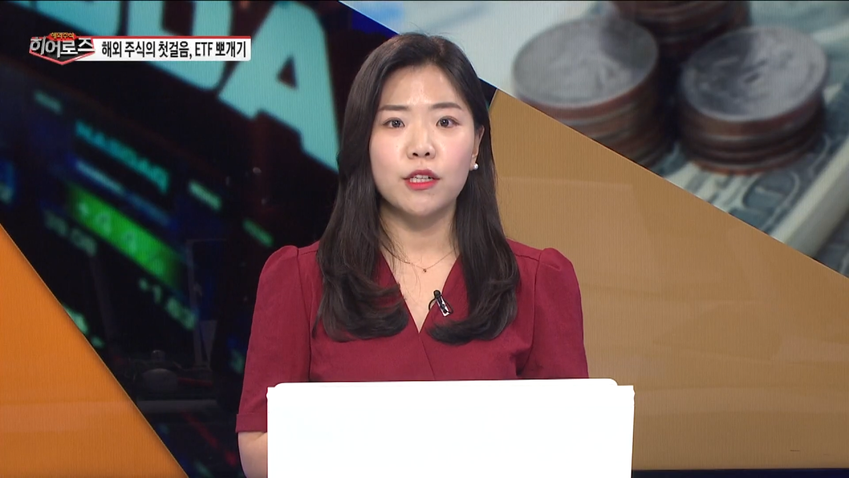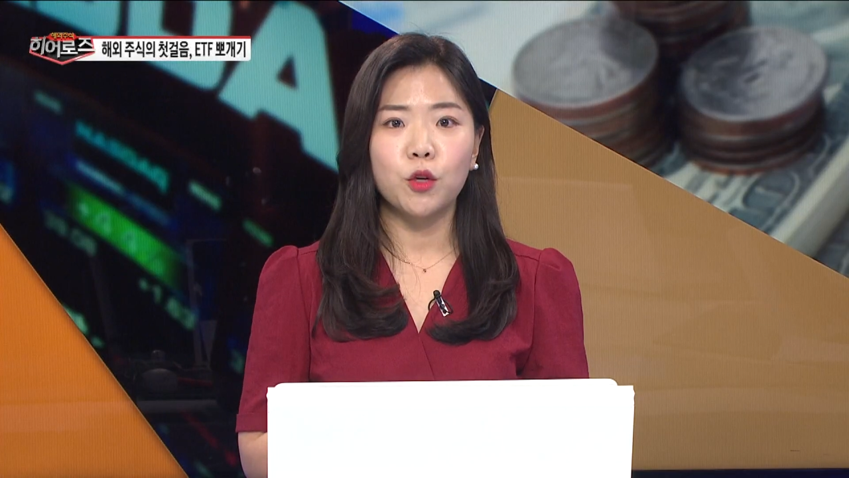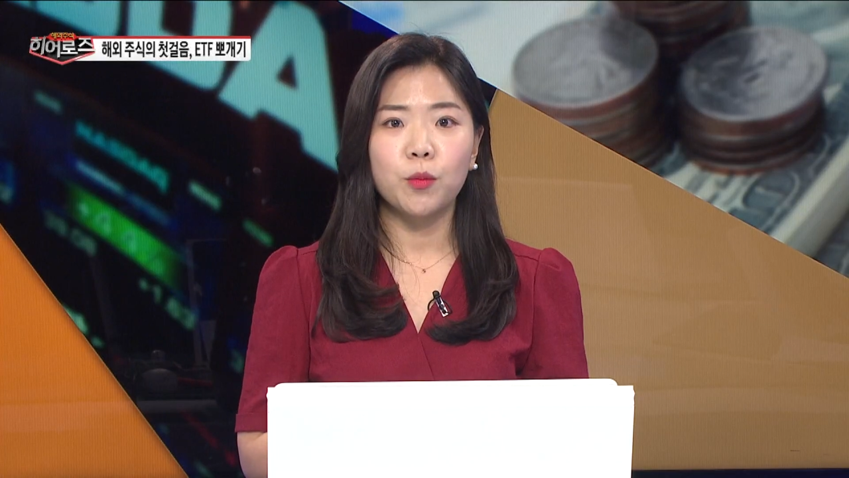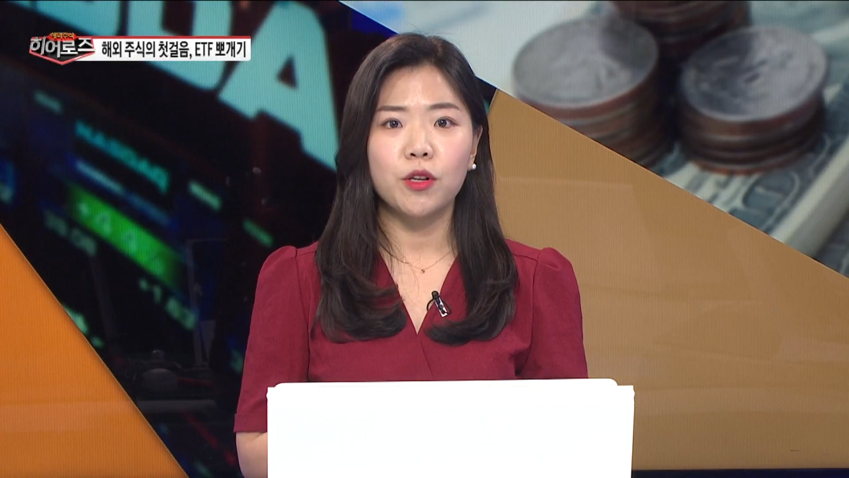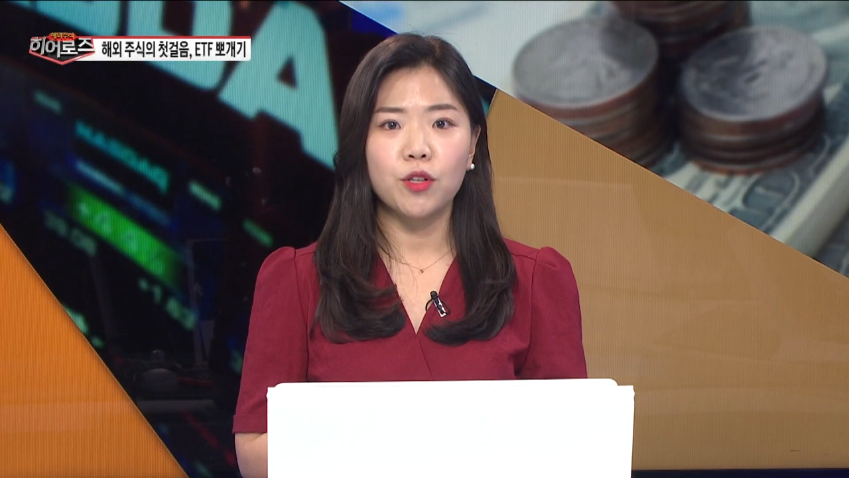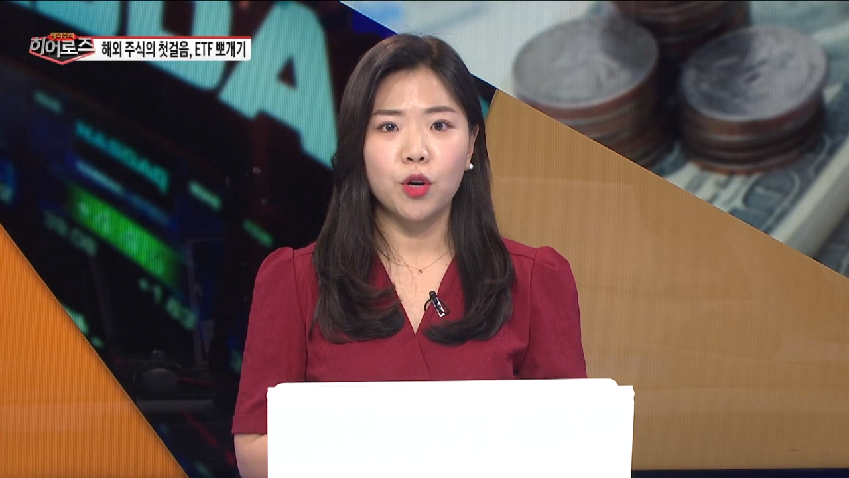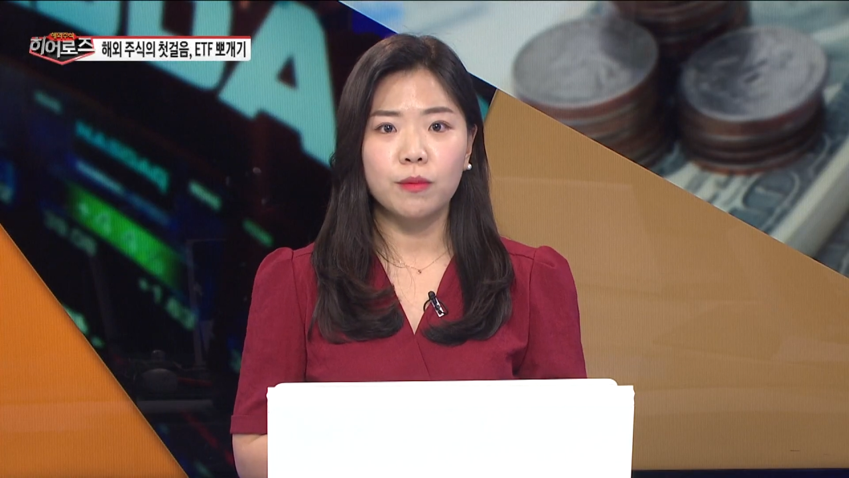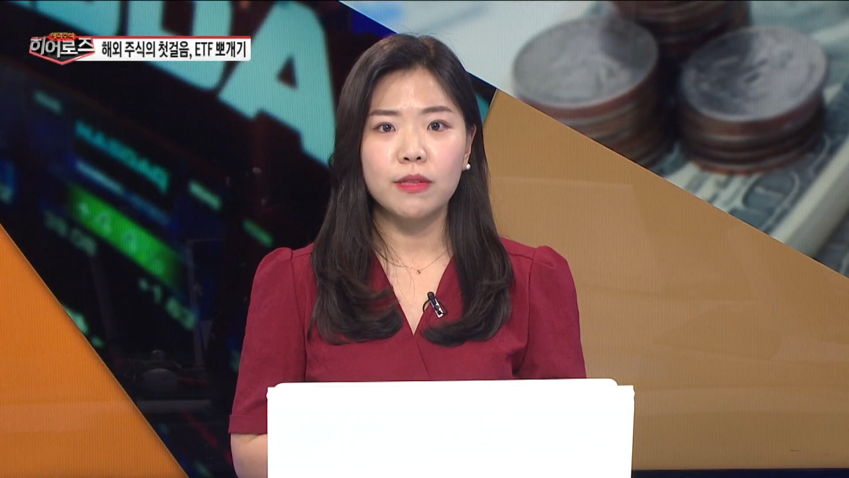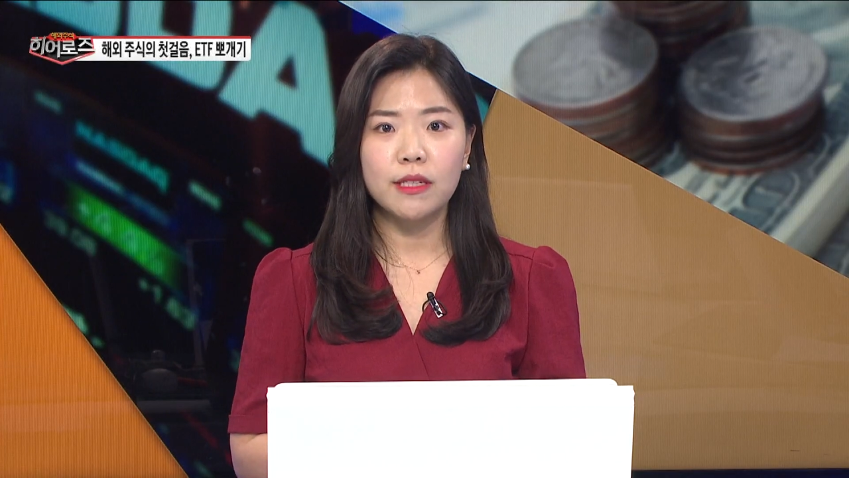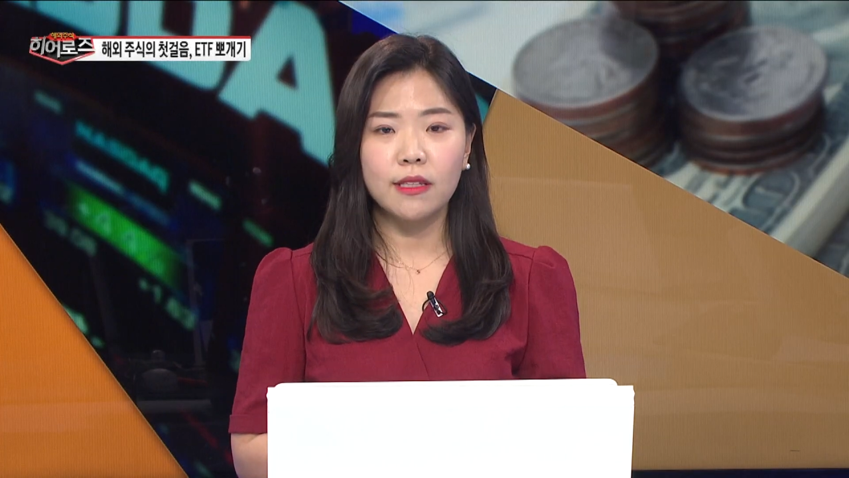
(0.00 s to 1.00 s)
글로벌
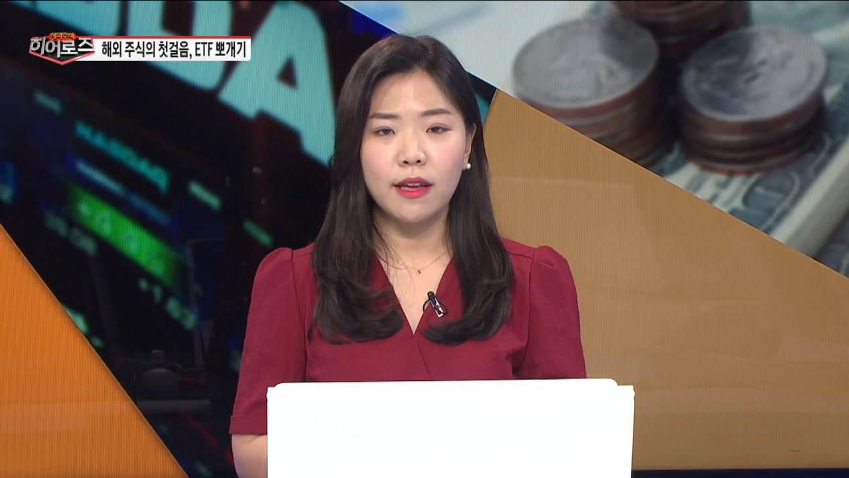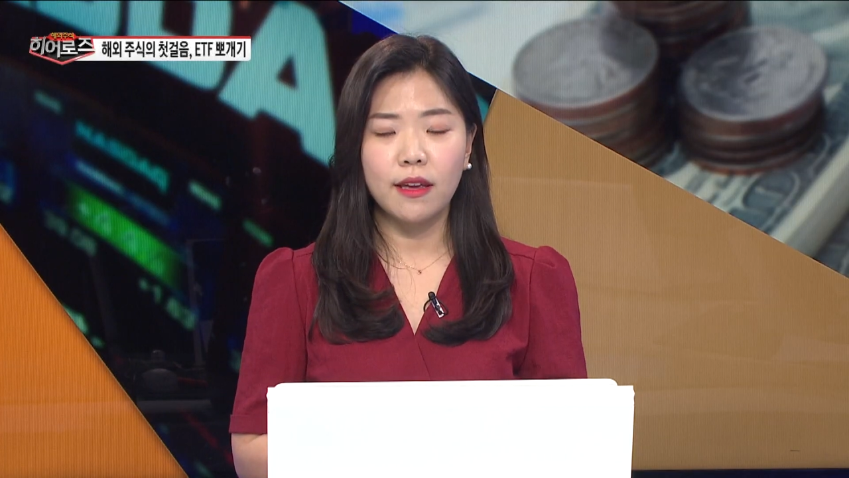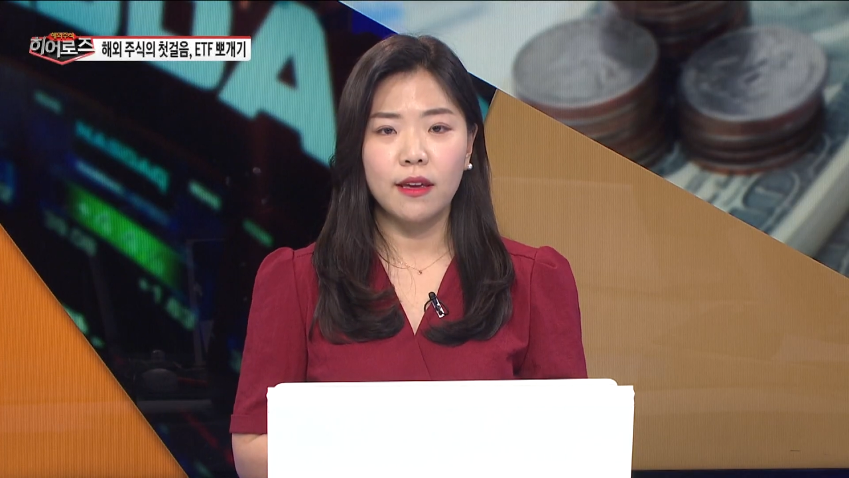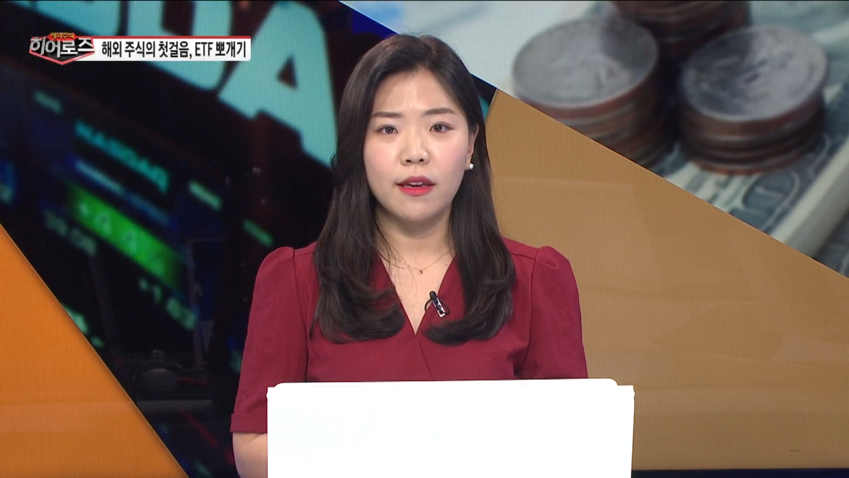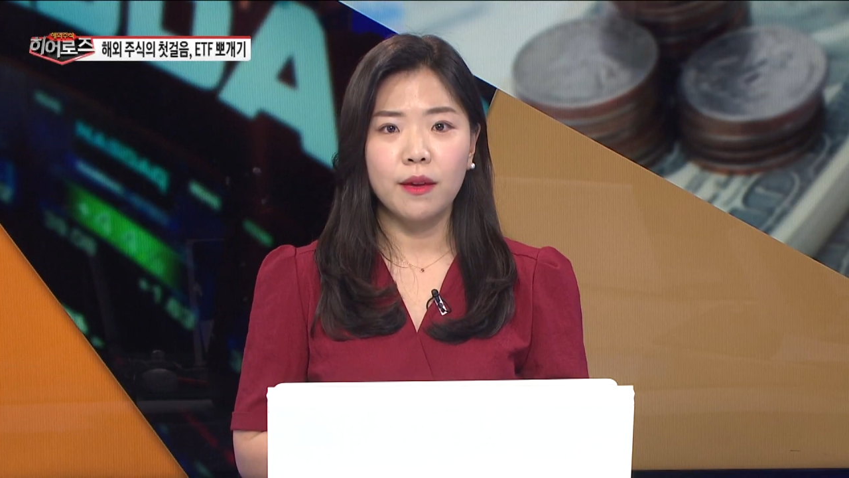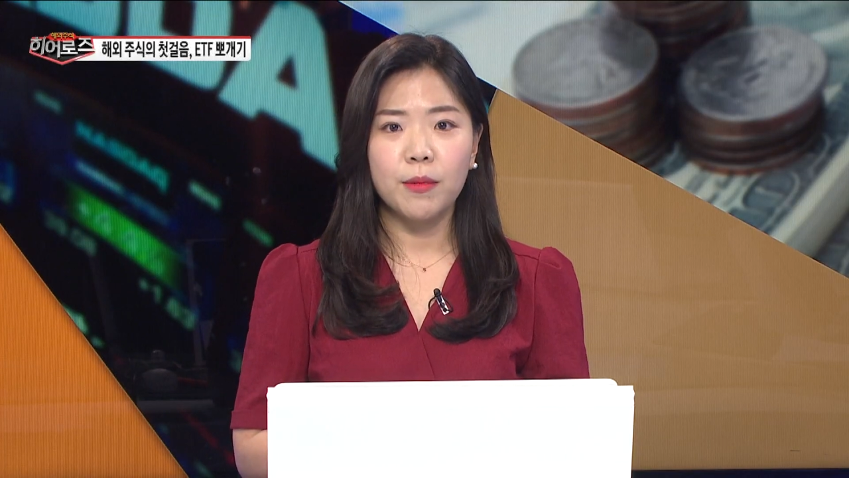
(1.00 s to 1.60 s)
저금리 시대에